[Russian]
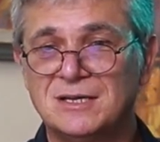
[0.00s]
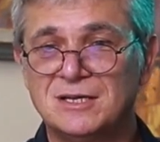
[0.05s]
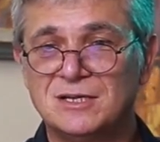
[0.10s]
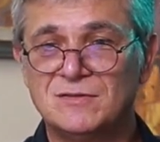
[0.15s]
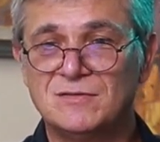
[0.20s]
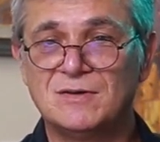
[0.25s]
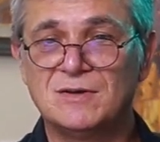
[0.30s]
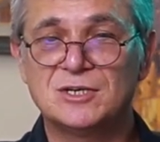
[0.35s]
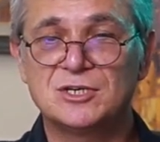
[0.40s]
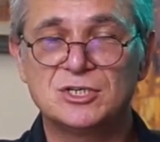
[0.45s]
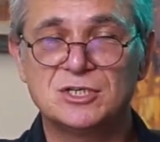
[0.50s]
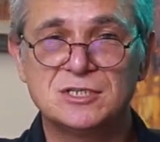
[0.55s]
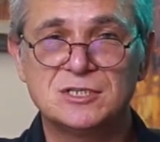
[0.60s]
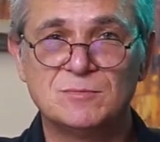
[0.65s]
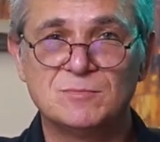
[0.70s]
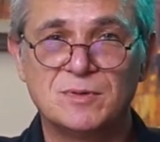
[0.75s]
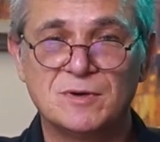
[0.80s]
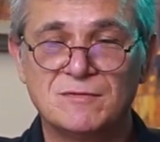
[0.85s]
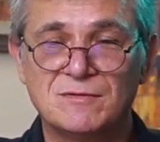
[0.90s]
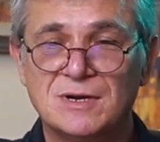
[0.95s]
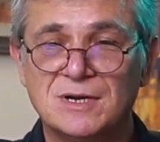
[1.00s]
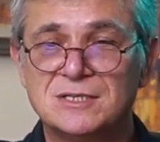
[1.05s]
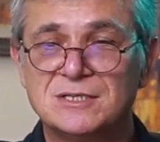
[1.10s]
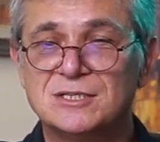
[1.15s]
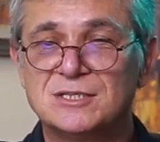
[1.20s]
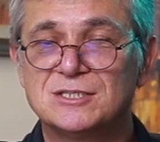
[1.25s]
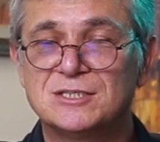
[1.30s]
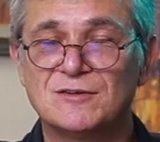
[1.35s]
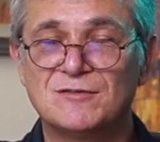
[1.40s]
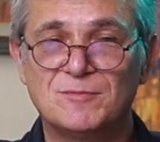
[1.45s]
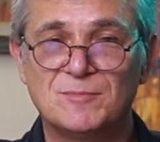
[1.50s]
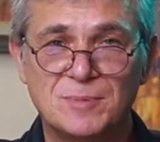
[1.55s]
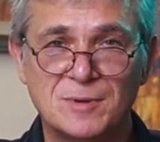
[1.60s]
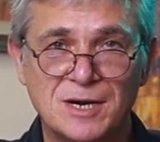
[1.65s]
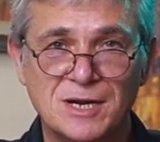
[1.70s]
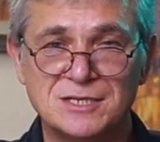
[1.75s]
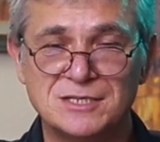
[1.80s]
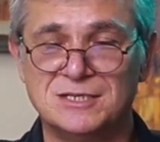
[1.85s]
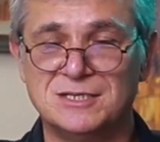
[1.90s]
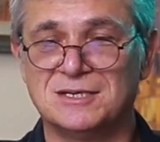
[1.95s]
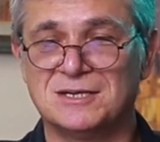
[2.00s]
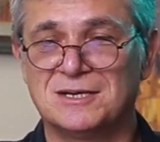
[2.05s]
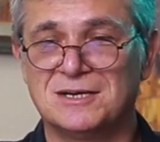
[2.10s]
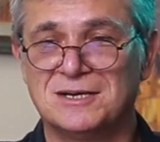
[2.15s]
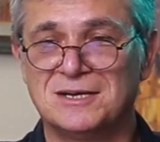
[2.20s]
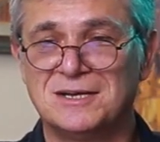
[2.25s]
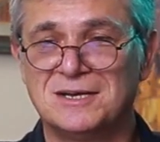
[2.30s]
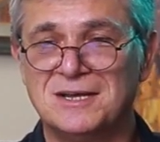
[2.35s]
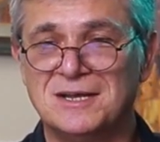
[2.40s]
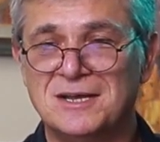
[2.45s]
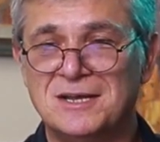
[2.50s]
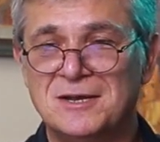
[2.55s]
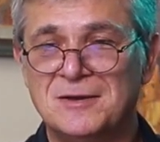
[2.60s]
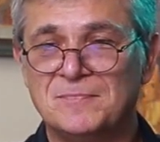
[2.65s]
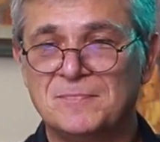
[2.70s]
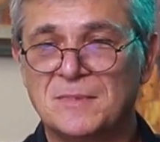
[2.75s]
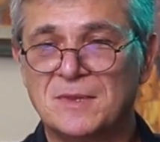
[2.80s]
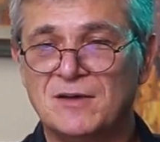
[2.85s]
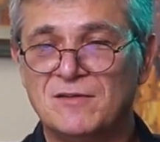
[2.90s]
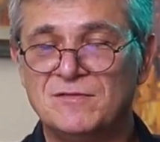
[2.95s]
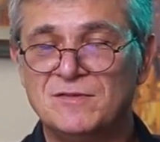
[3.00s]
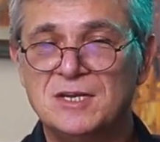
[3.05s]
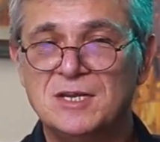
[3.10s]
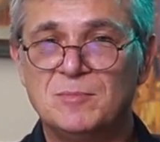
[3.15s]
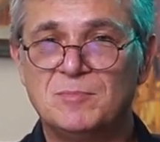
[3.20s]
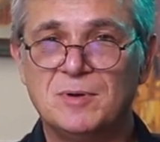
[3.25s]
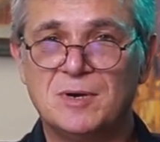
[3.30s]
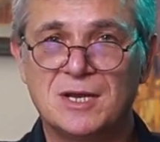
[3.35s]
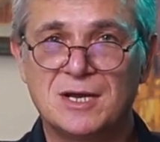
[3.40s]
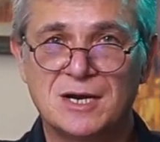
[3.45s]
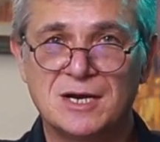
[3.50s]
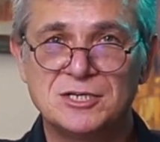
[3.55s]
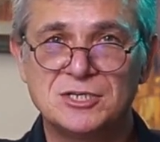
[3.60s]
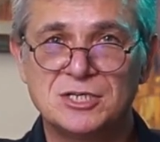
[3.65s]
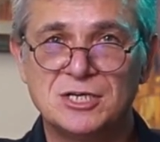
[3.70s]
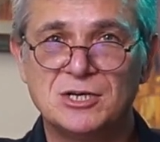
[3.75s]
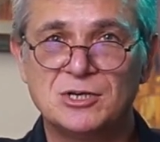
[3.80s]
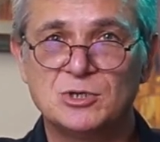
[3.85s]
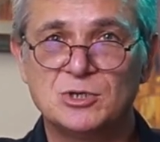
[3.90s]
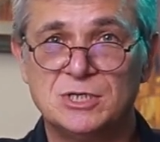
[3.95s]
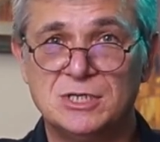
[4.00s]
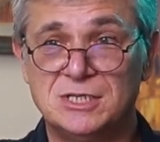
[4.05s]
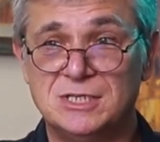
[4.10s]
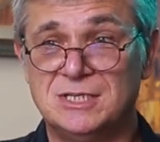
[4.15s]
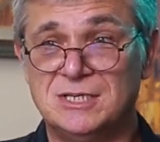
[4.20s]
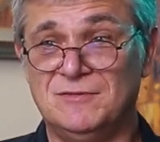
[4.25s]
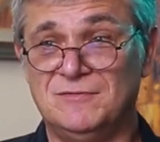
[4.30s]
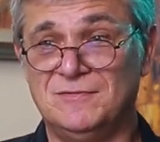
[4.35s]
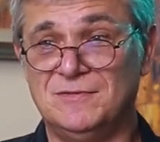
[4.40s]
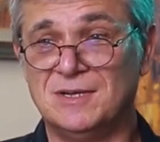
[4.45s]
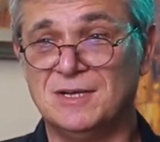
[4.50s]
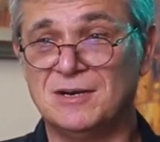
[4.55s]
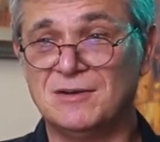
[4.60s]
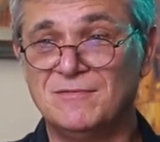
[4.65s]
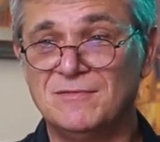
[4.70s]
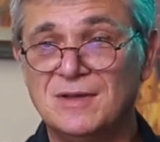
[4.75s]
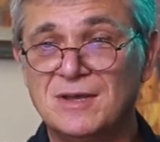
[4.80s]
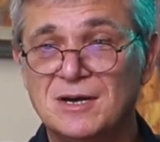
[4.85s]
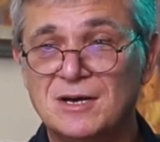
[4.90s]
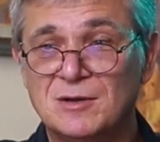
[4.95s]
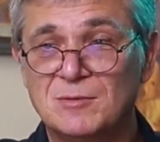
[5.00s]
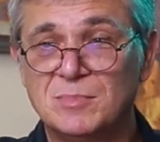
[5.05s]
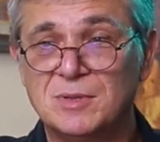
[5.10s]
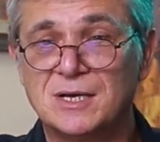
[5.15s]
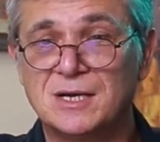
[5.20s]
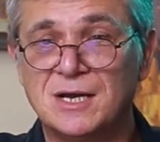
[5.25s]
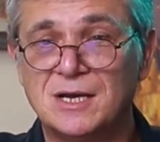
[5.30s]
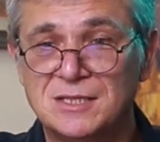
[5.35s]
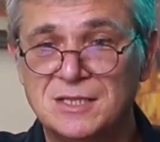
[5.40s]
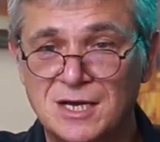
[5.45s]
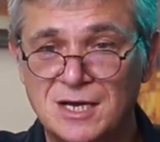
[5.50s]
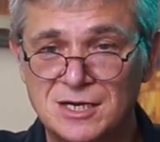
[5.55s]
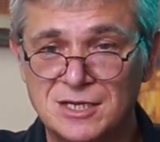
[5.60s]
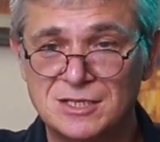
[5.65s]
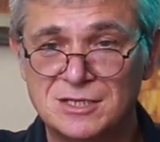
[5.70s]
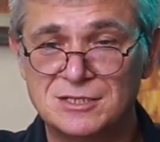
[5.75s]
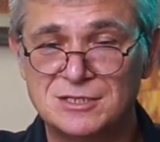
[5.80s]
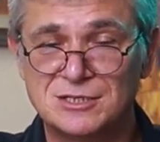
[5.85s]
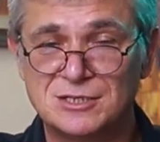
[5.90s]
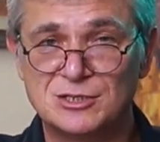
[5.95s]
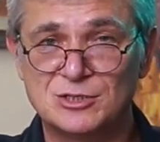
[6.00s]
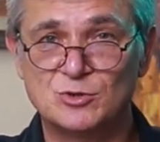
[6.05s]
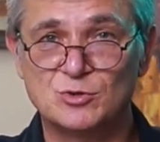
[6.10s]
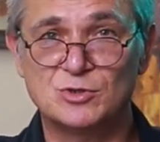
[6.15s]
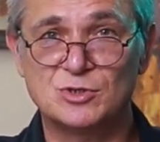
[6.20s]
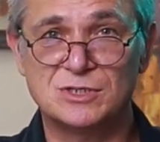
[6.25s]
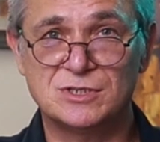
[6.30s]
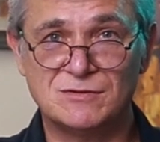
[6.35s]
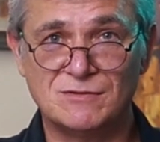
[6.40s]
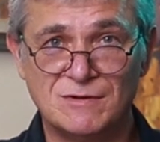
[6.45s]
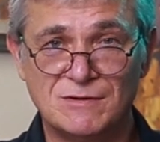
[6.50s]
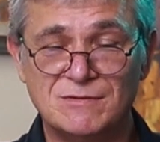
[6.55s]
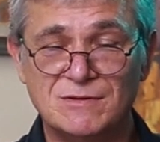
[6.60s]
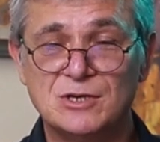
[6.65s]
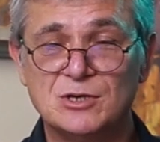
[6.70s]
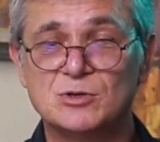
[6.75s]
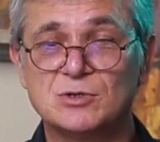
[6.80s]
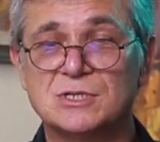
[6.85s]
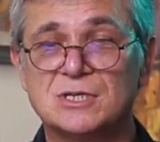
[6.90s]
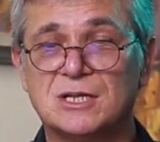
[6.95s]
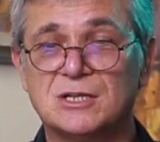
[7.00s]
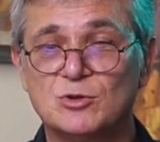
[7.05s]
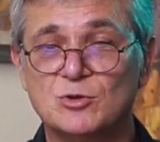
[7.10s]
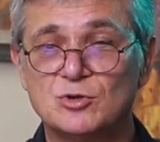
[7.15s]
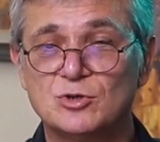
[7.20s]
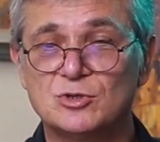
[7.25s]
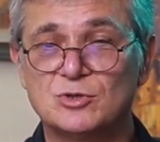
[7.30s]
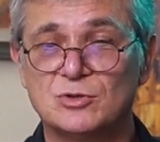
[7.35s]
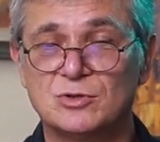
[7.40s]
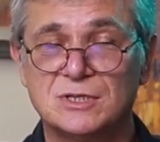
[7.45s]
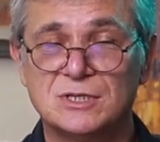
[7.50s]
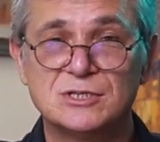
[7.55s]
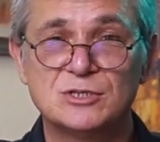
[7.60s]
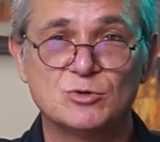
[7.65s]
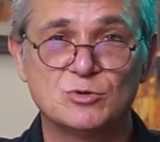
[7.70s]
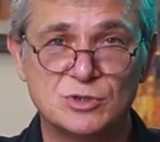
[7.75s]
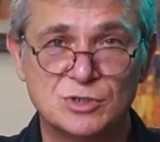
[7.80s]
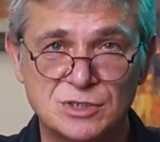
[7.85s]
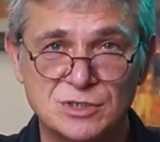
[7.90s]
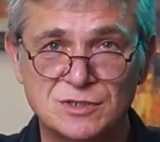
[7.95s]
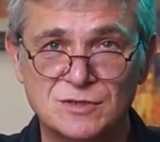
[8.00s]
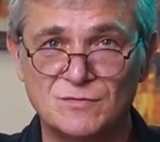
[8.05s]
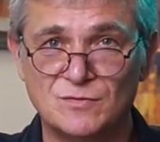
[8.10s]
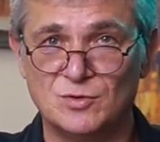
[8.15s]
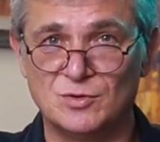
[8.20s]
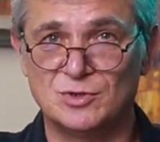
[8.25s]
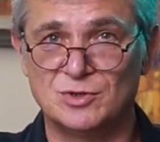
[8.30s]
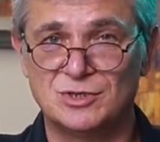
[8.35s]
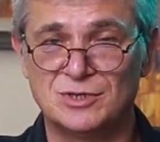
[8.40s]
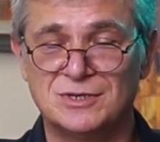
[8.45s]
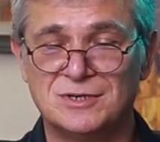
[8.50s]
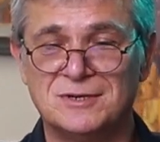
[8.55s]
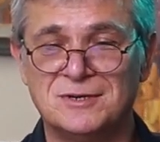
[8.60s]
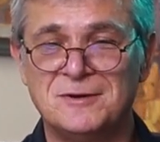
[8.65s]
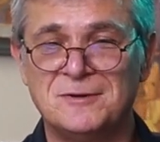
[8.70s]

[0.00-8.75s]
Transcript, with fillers: и твоя жизнь превратится в праздник, в непрекращающийся фейерверк благодарности существованию за то, что ты существуешь.